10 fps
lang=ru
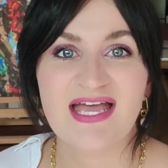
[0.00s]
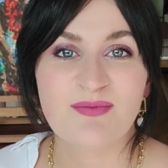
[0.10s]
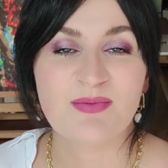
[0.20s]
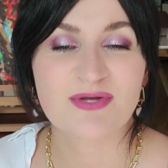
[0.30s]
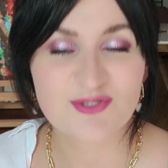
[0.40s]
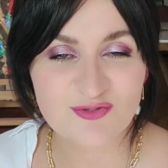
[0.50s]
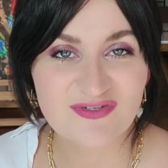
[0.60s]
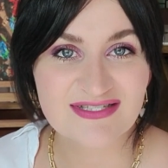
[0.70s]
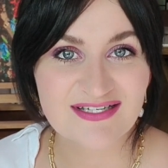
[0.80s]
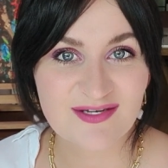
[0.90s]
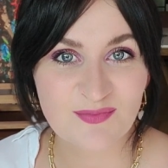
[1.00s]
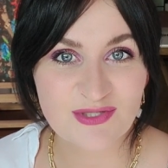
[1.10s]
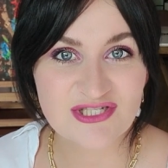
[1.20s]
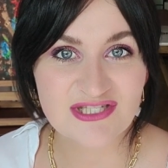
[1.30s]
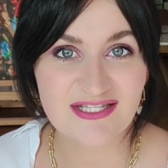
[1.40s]
попрошу вас, как
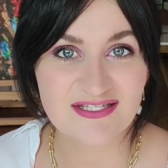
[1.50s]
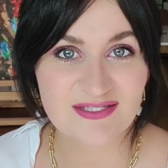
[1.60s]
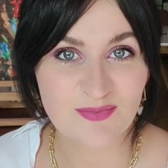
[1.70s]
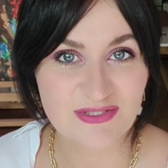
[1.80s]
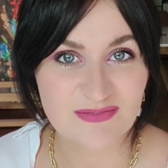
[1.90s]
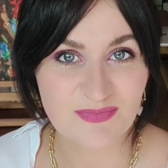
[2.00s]
обычно, не забыть